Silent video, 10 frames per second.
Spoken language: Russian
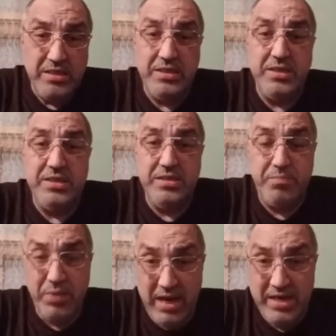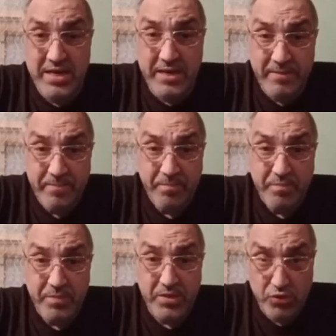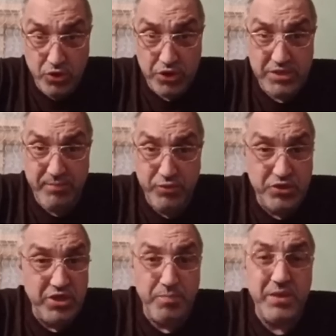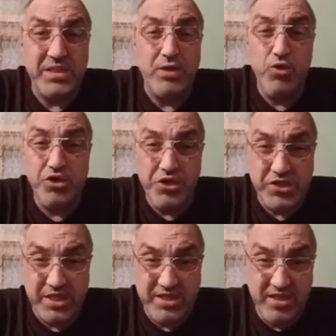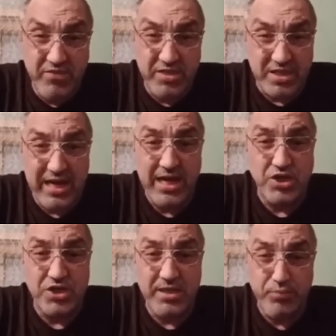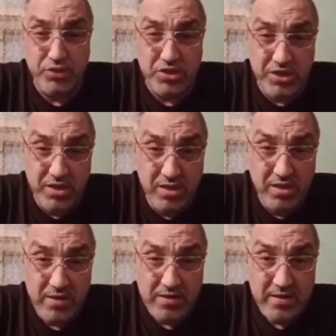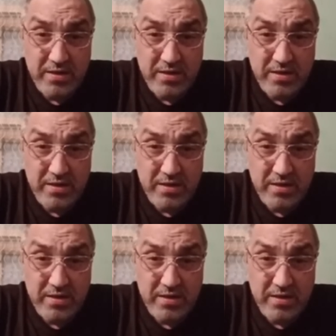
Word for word: э, парня, тоже запустил по такой же инициативе, также запустил.